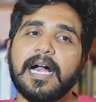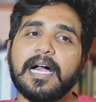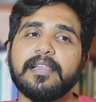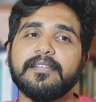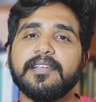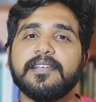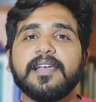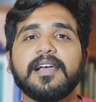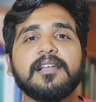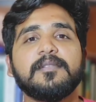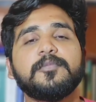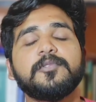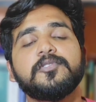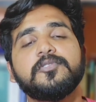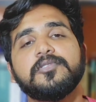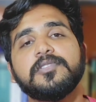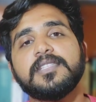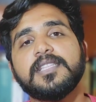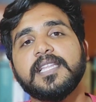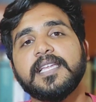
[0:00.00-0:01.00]
அதே
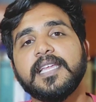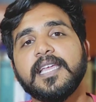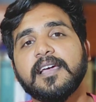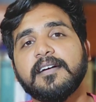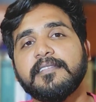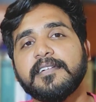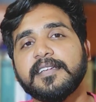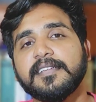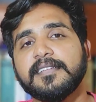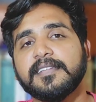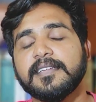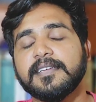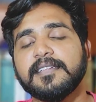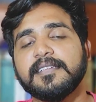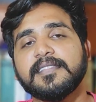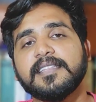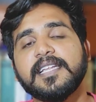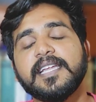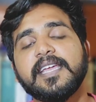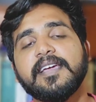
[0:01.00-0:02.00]
ஆல்மோஸ்ட் வந்து த்ரீ ஹவர்ஸு
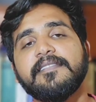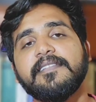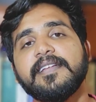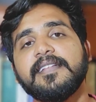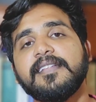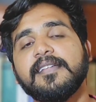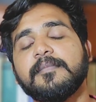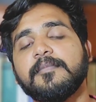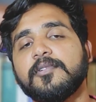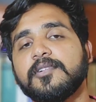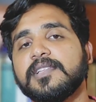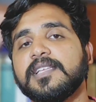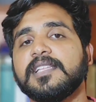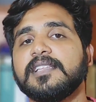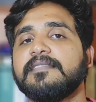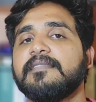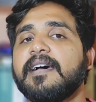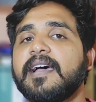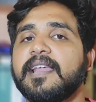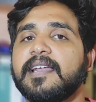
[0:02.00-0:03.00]
த்ரீ ஹவர்ஸ் நம்ம வந்து
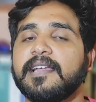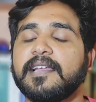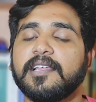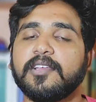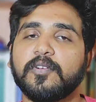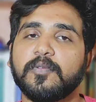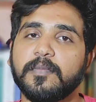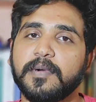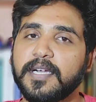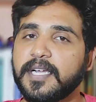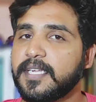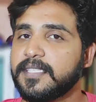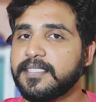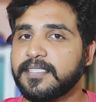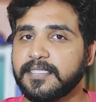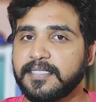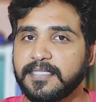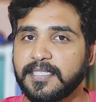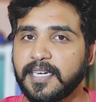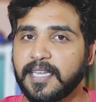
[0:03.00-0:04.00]
அந்த வேனில் ரொம்ப
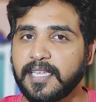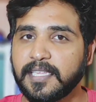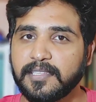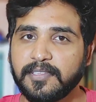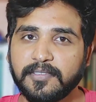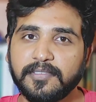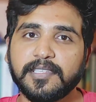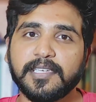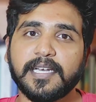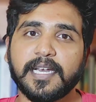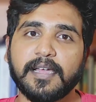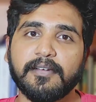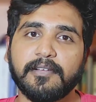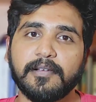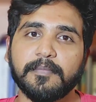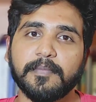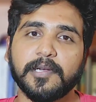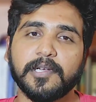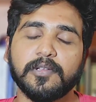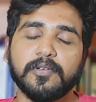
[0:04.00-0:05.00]
கன்ஜஸ்டடாக வந்து
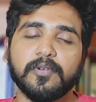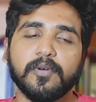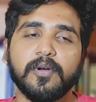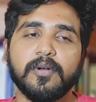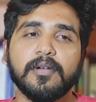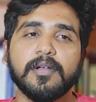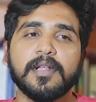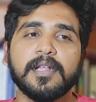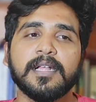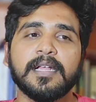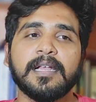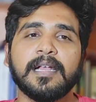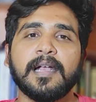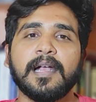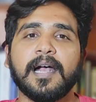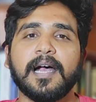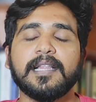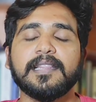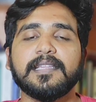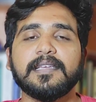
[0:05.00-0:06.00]
ட்ராவல் பண்ணணும்
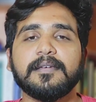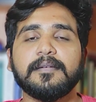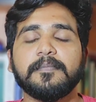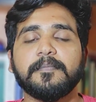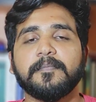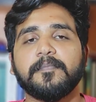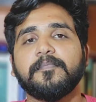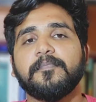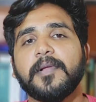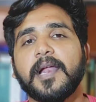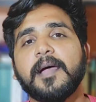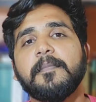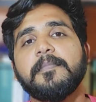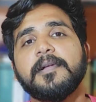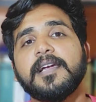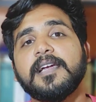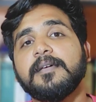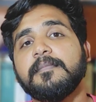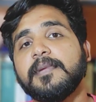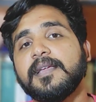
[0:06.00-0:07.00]
அந்த
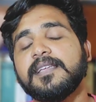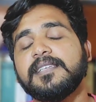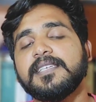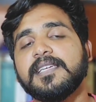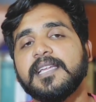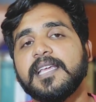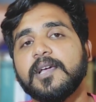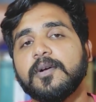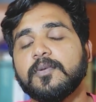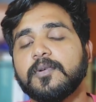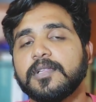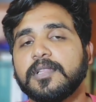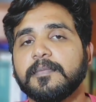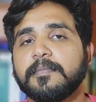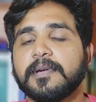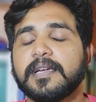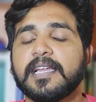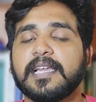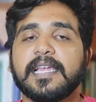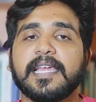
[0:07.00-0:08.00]
ப்ராப்பரான மென்ஷனே அவங்க
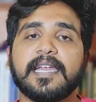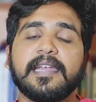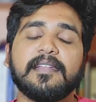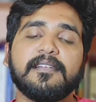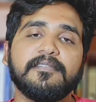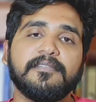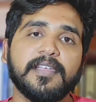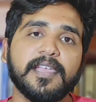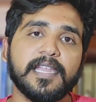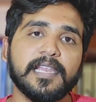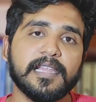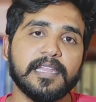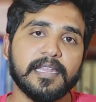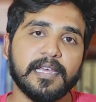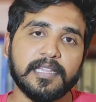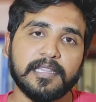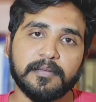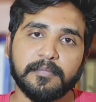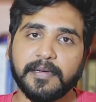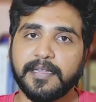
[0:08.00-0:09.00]
வந்து பண்ணலை என்ன வேலை
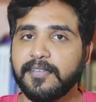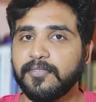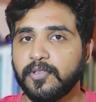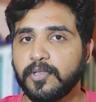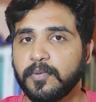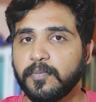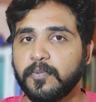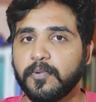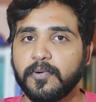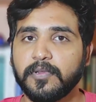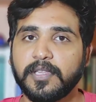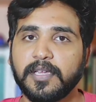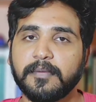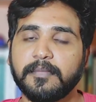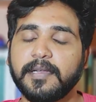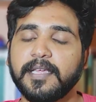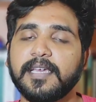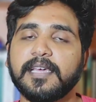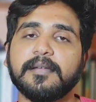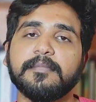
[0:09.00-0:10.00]
அந்த பஸ் வந்து போகுது
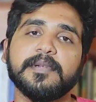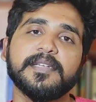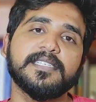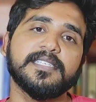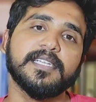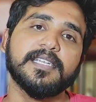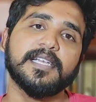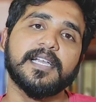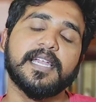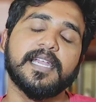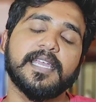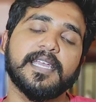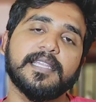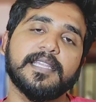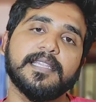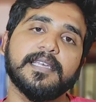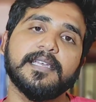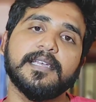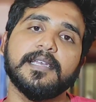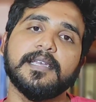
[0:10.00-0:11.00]
அப்படிங்கிற மென்ஷன்
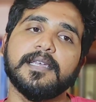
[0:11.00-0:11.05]
கிடையாது